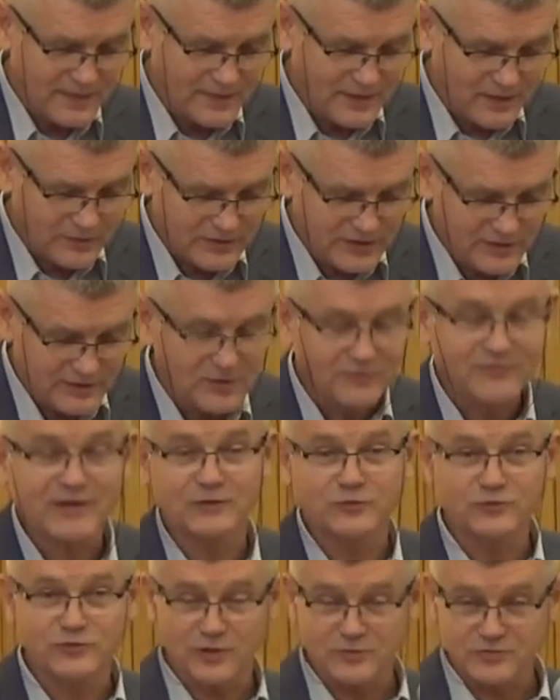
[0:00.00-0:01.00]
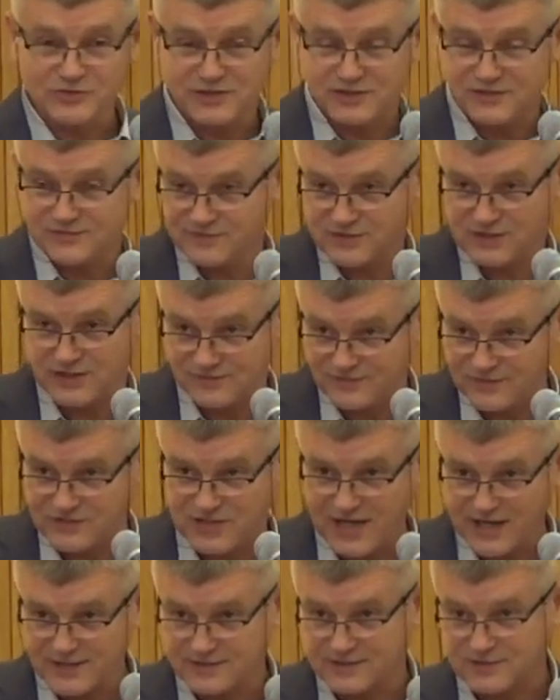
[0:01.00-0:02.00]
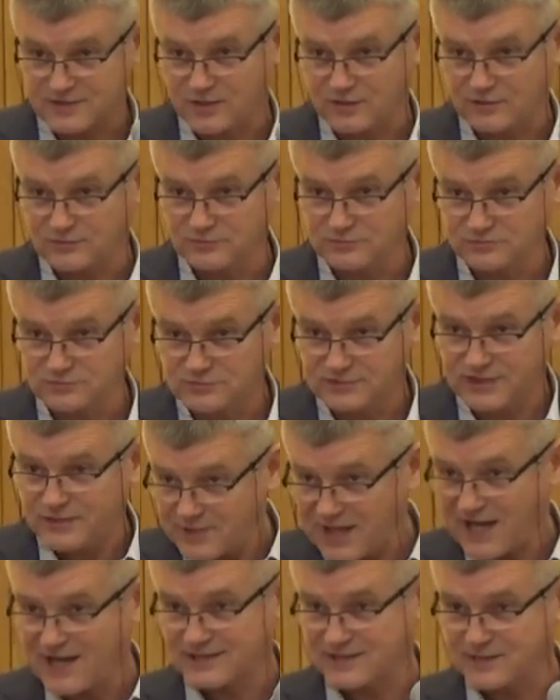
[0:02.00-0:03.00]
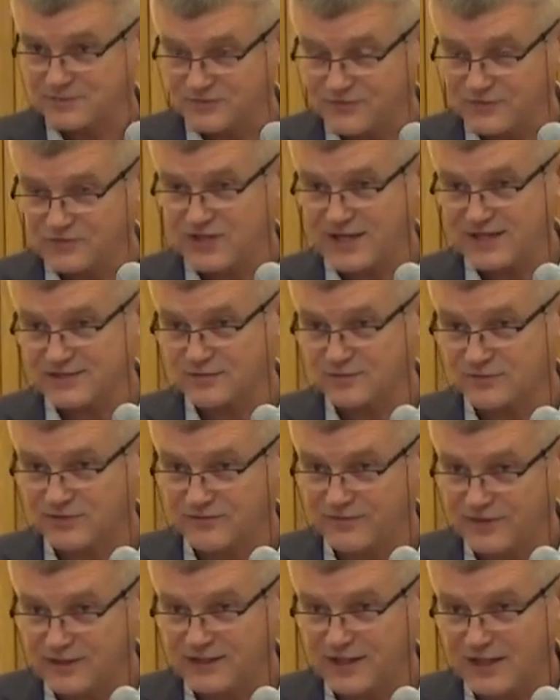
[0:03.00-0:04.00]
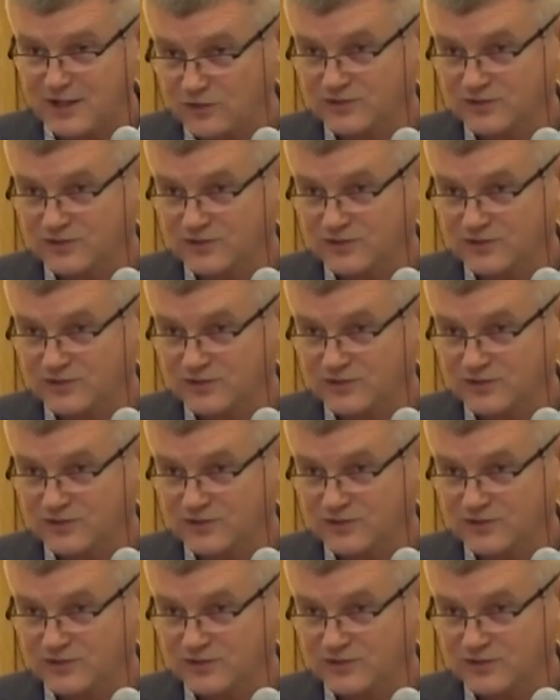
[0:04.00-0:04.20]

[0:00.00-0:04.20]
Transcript: no i dowiadują się, że zwycięzcą, tym razem zwycięzcą tej wielkiej